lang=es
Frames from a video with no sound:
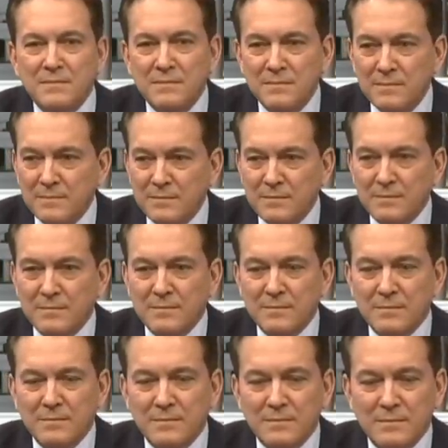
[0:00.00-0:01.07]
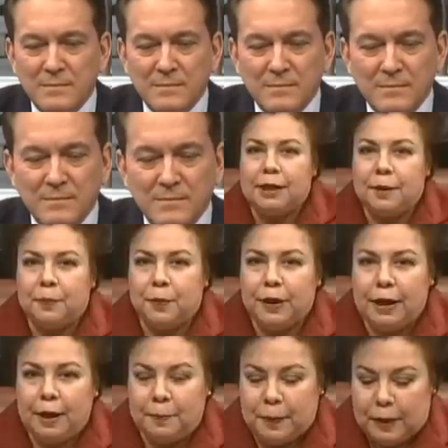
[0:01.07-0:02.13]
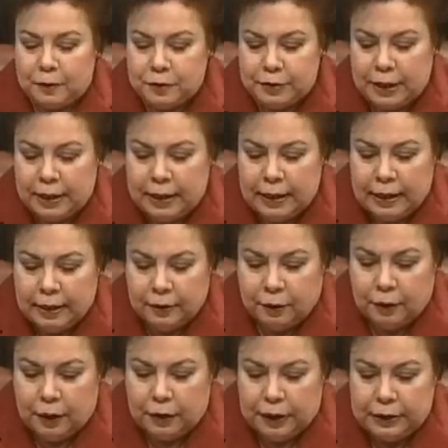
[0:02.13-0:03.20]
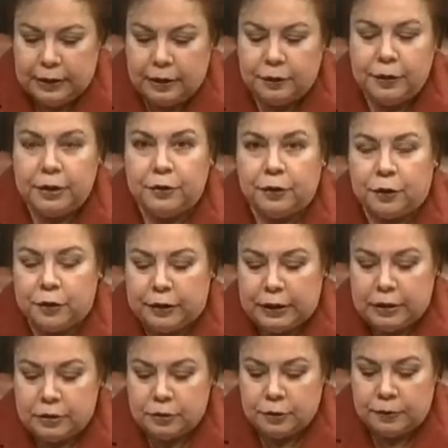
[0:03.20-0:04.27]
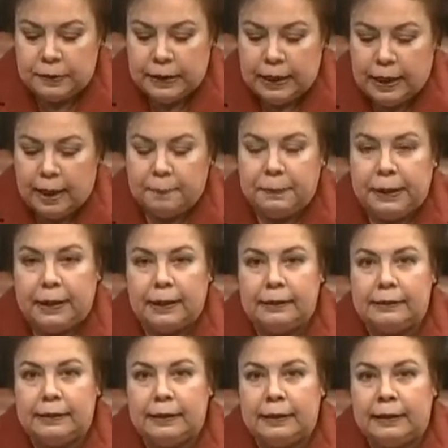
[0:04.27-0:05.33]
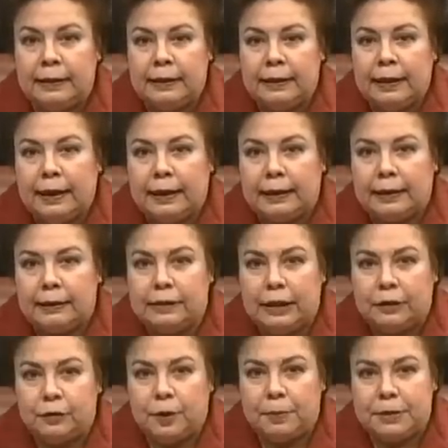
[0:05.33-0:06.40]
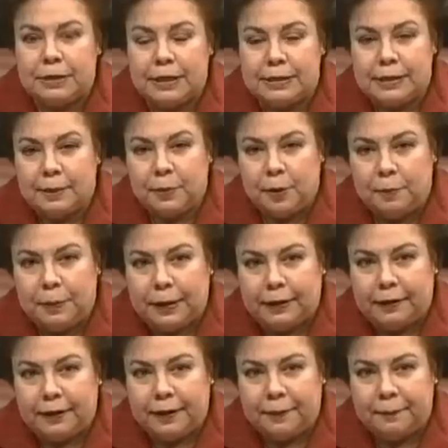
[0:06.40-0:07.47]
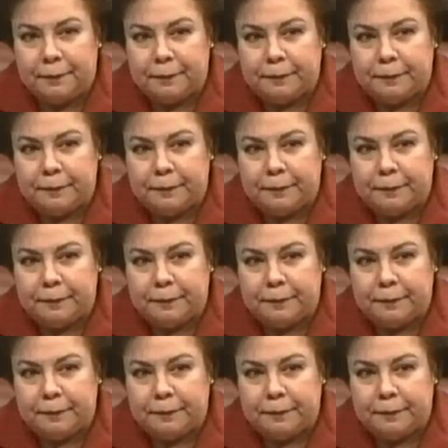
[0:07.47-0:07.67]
Vamos a regresar inmediatamente después de la pausa con Laurentino Nito Cortizo, aspirante a la candidatura presidencial por el PRD.